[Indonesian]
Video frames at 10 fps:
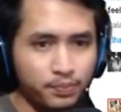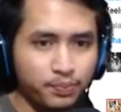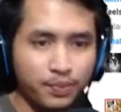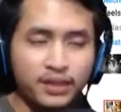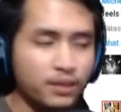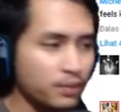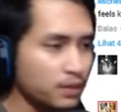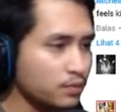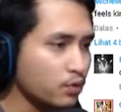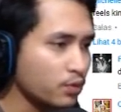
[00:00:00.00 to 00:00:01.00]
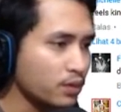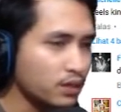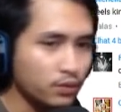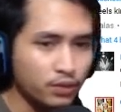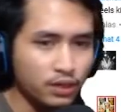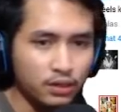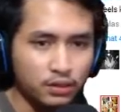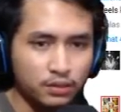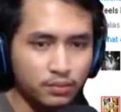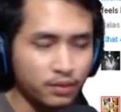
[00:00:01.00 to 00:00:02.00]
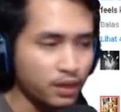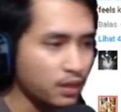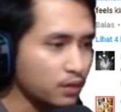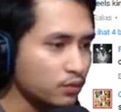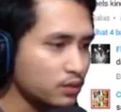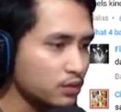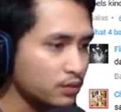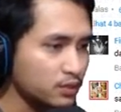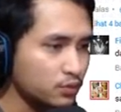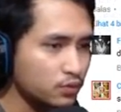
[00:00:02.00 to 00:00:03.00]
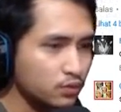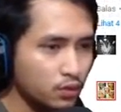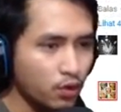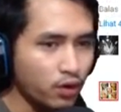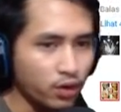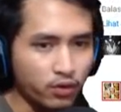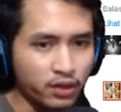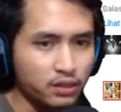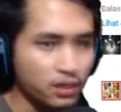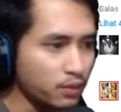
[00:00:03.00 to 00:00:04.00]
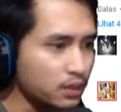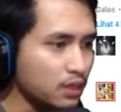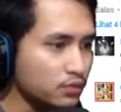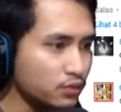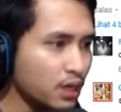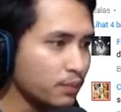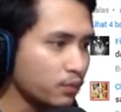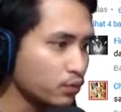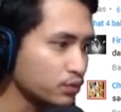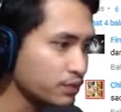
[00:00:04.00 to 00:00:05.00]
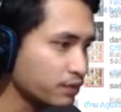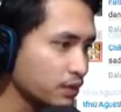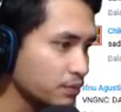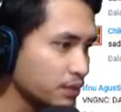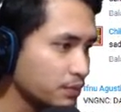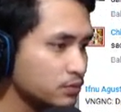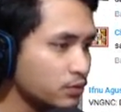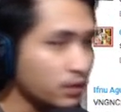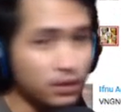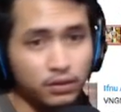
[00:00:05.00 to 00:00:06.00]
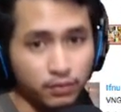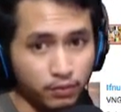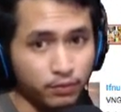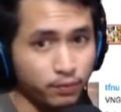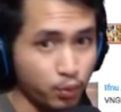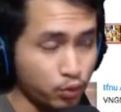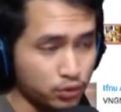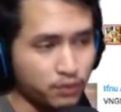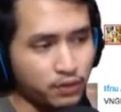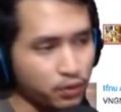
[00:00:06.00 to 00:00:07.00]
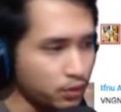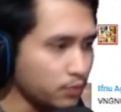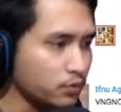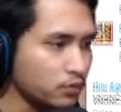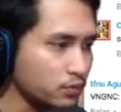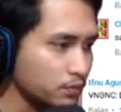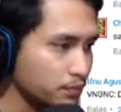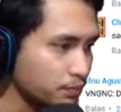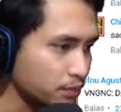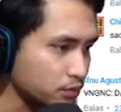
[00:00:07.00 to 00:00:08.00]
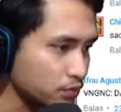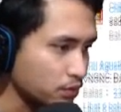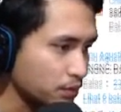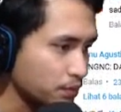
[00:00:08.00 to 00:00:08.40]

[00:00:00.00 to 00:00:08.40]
banyak banget pengorbanan yang udah mereka lakukan termasuk orang-orang yang terlibat langsung dalam produksi filmnya sorry produksi videonya maksud gua